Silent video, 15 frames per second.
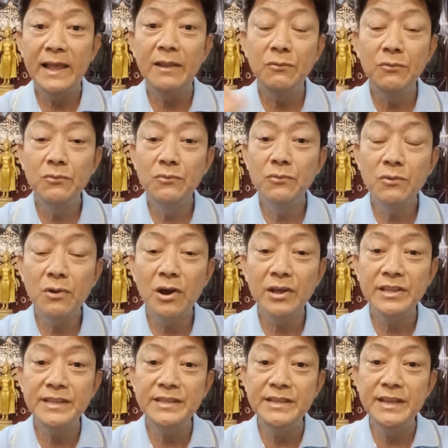ลาเรารู้ข้อ
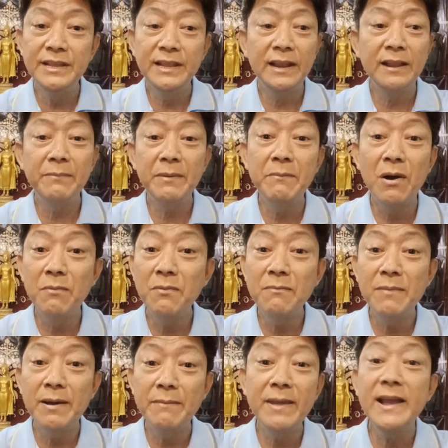เท็จจริงเนี่ยเราไปบอกพวก
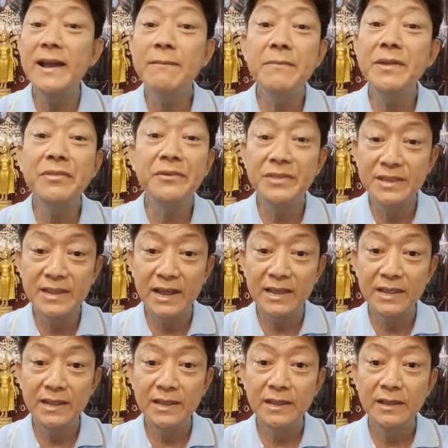มันแม่งก็ไม่สนใจ
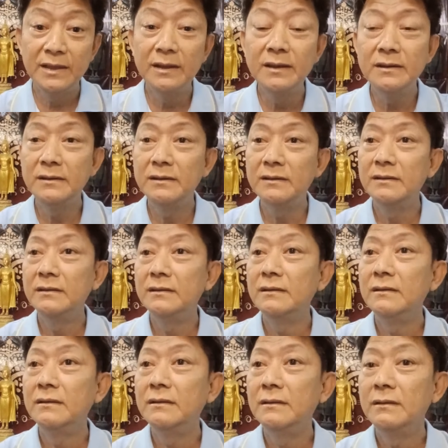เออ
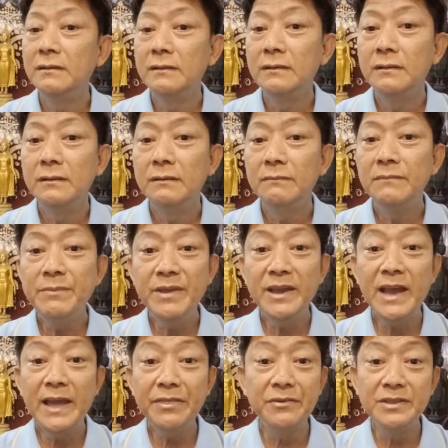ไม่มี
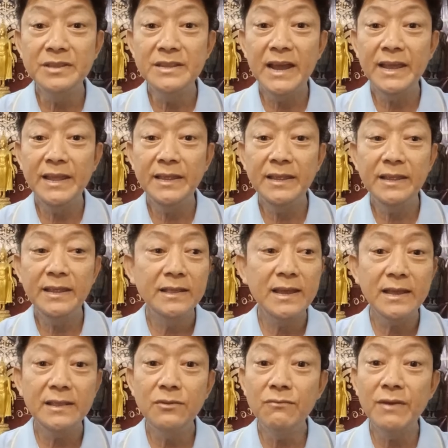ใครสนใจ
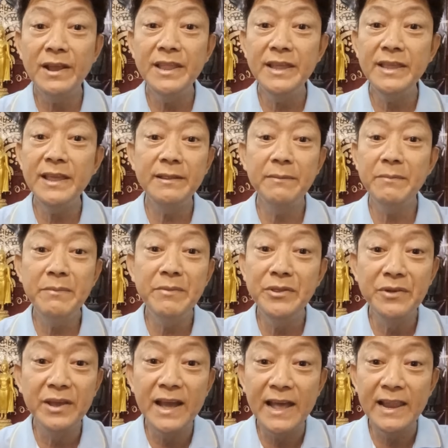นะทุกวันนี้เนี่ยยังไม่มี
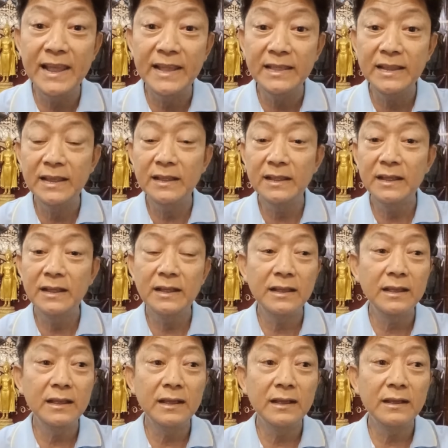หน่วยงานรัฐ
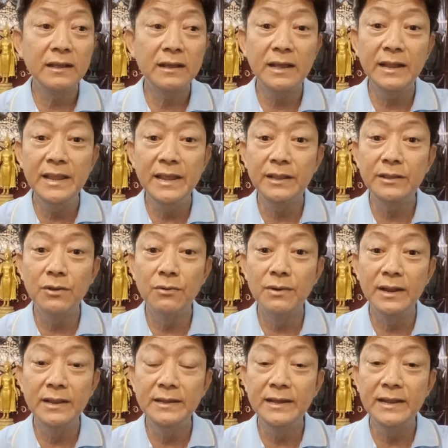กระดิกตัว
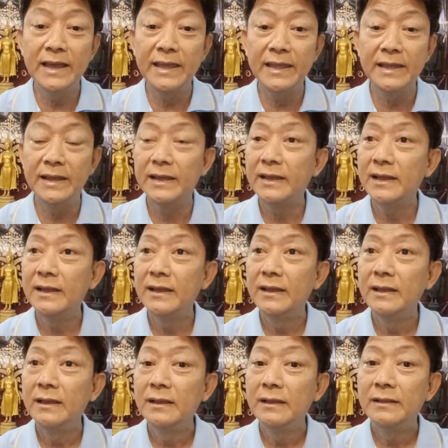หรืออะไรอ่ะ
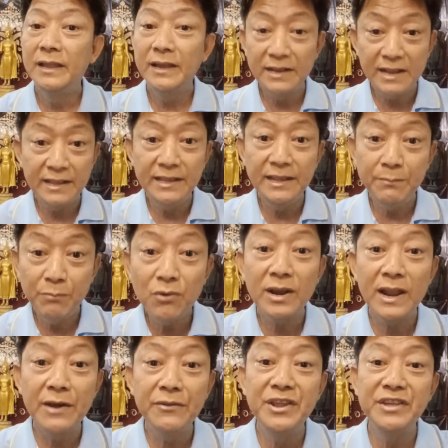ในขณะที่พวก
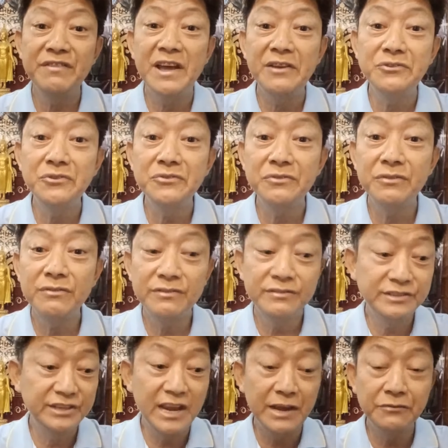เราเนี่ยชาว
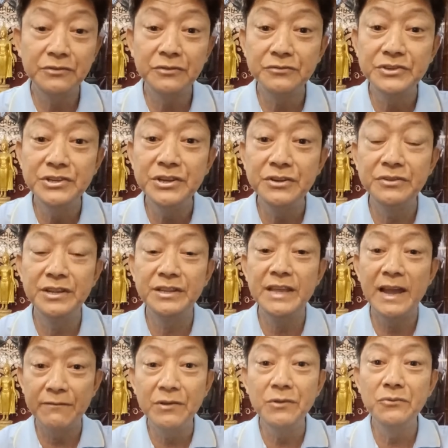ชาวโซเชียลเนี่ย
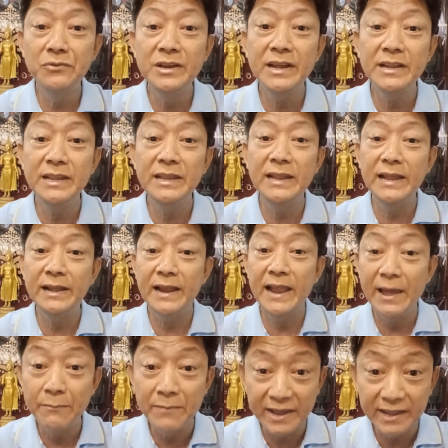ถามว่ารู้เรื่องนี้
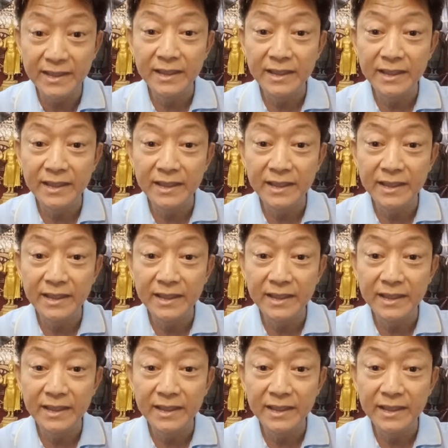แล้วไหม